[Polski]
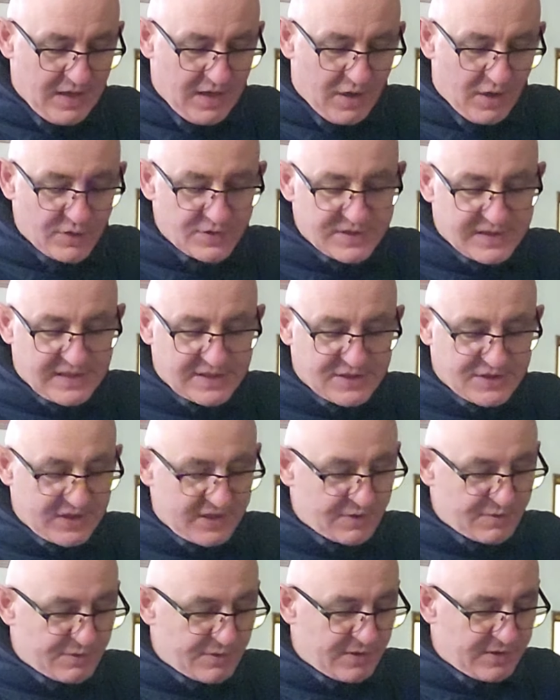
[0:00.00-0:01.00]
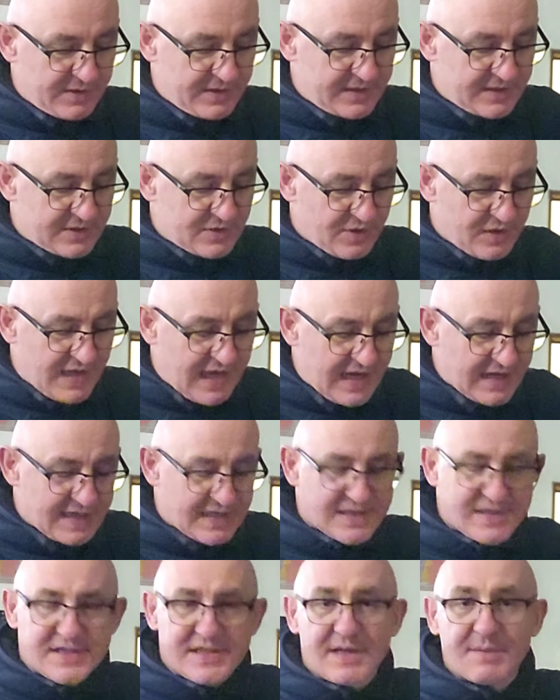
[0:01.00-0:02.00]
On zaś rzekł do nich, to ja
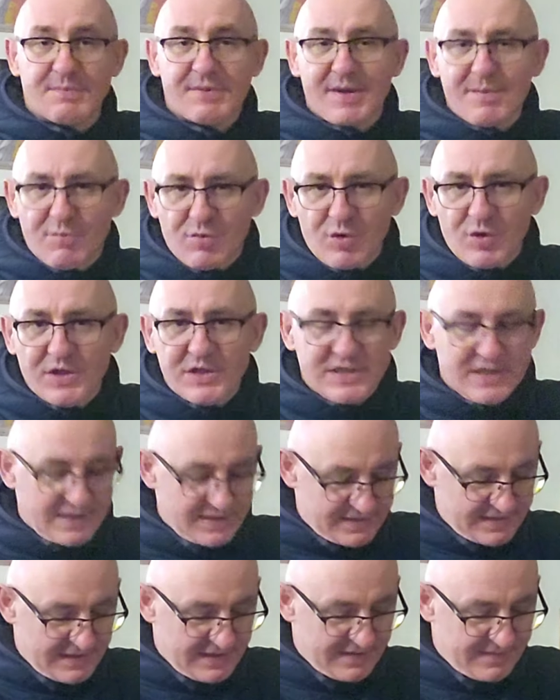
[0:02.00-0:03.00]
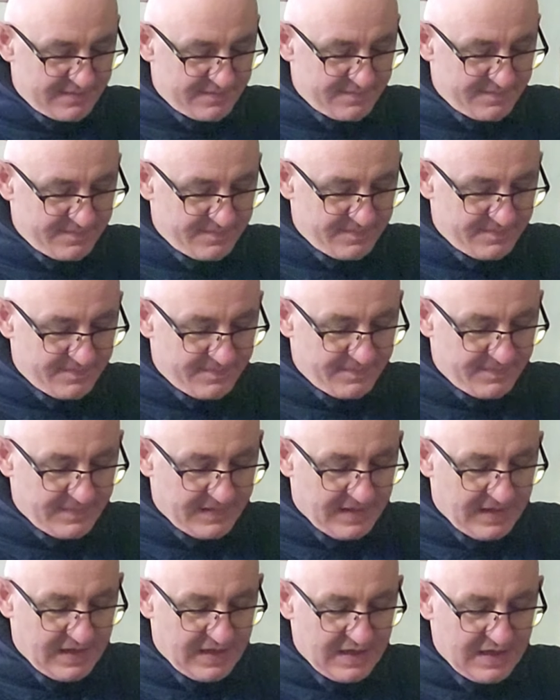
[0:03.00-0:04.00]
jestem, nie bójcie się.
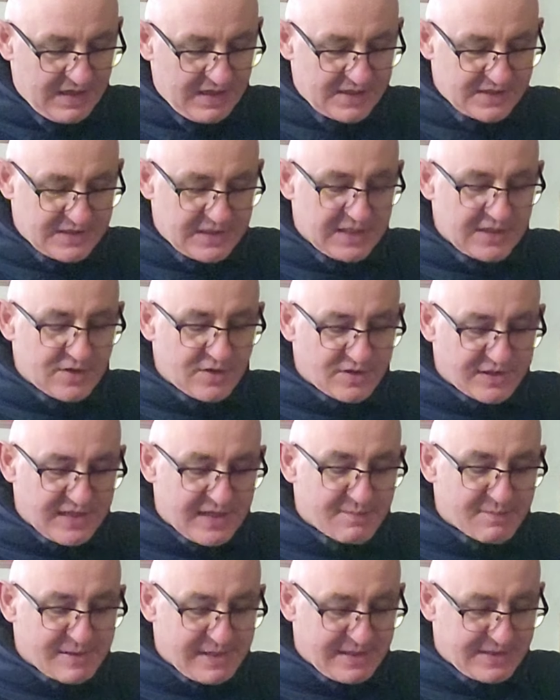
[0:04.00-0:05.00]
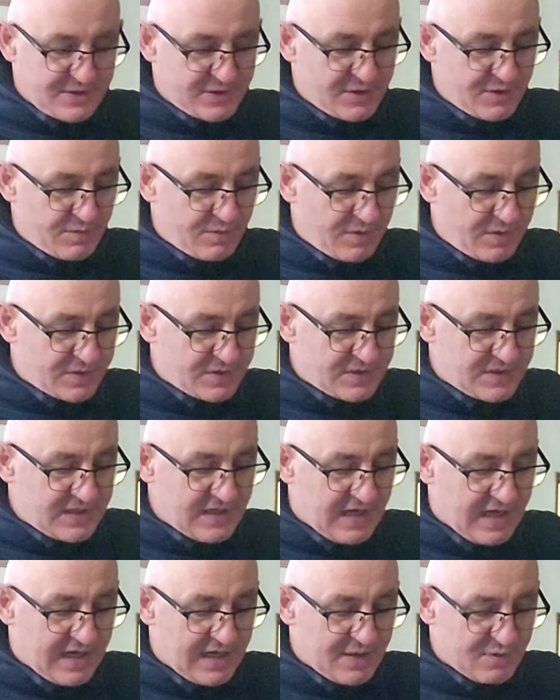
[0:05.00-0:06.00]
Chcieli go zabrać do łodzi,
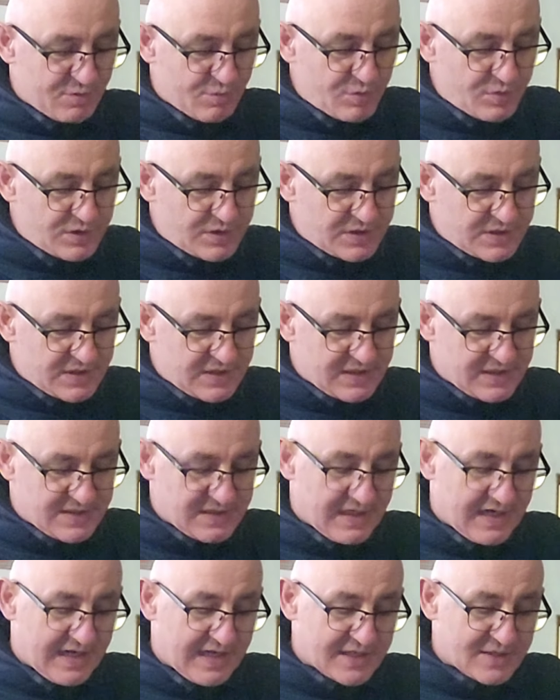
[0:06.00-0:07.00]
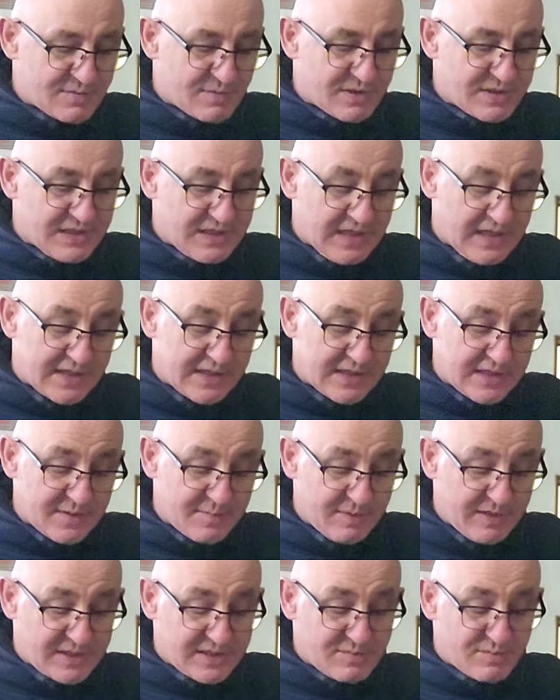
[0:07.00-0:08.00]
ale łódź znalazła się
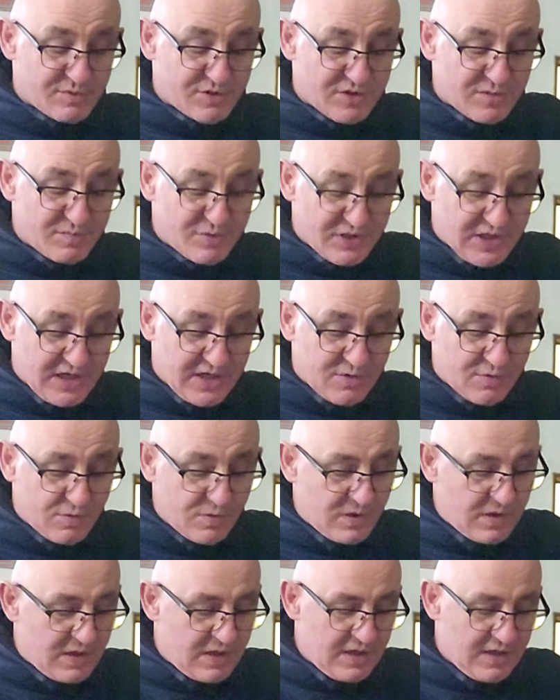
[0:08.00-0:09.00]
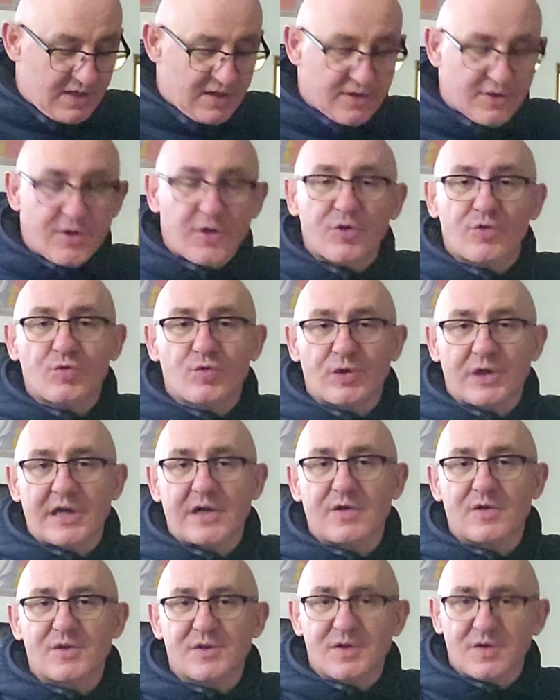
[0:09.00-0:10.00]
natychmiast przy brzegu, do
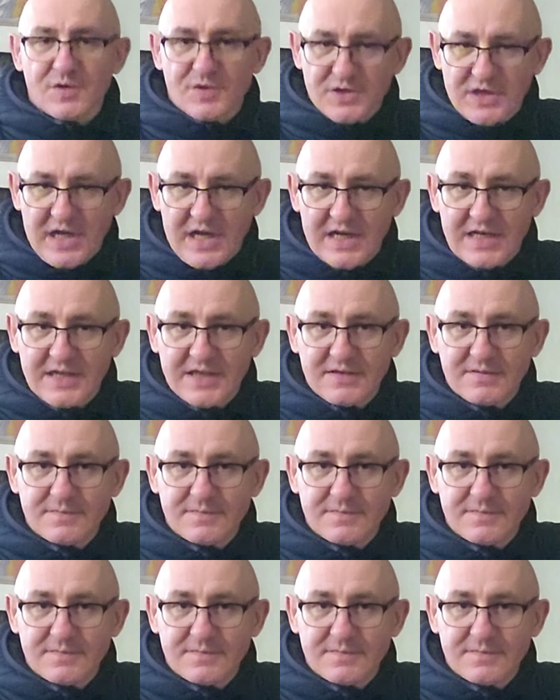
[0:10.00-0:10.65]
którego zdążali.